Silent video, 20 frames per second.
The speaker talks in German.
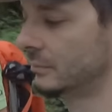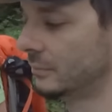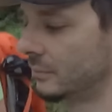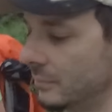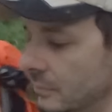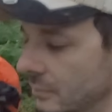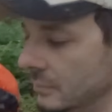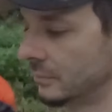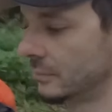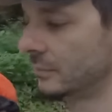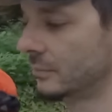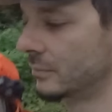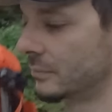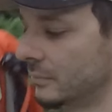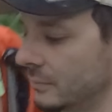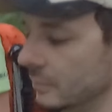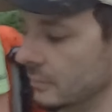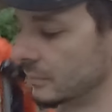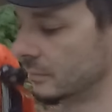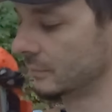Gibt es auch schon ein,
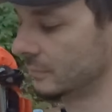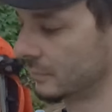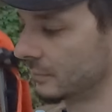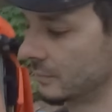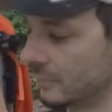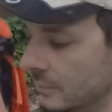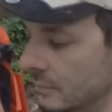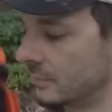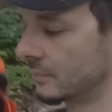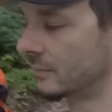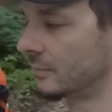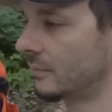ein oder zwei Videos.